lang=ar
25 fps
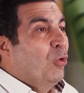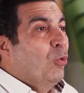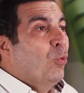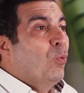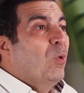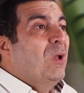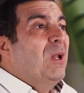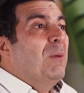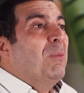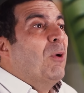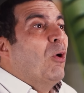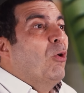
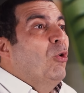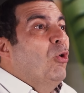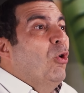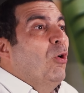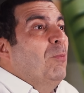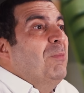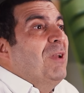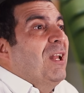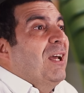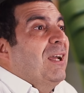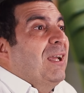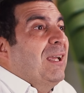وأنا
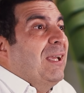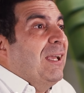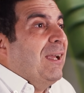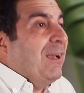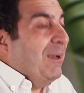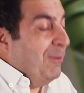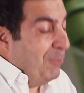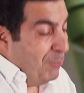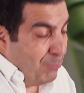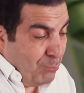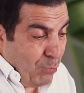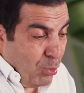بقولهم لك
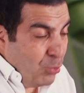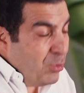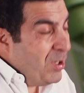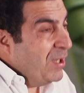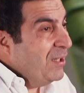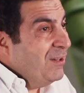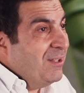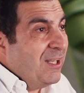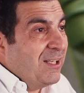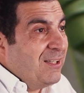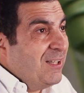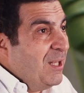
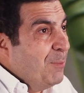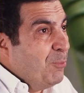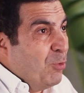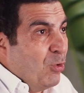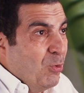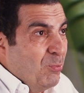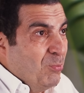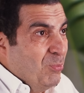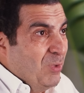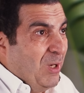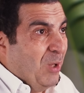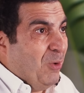ممكن
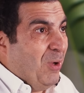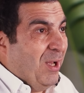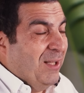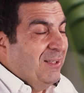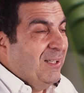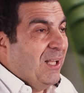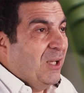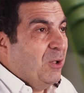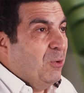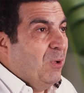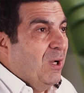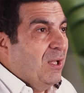تكتبهم لو
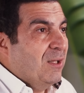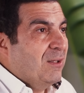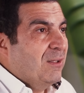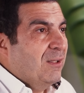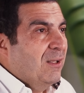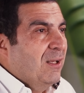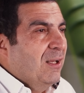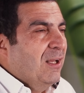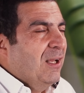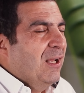عندك وقت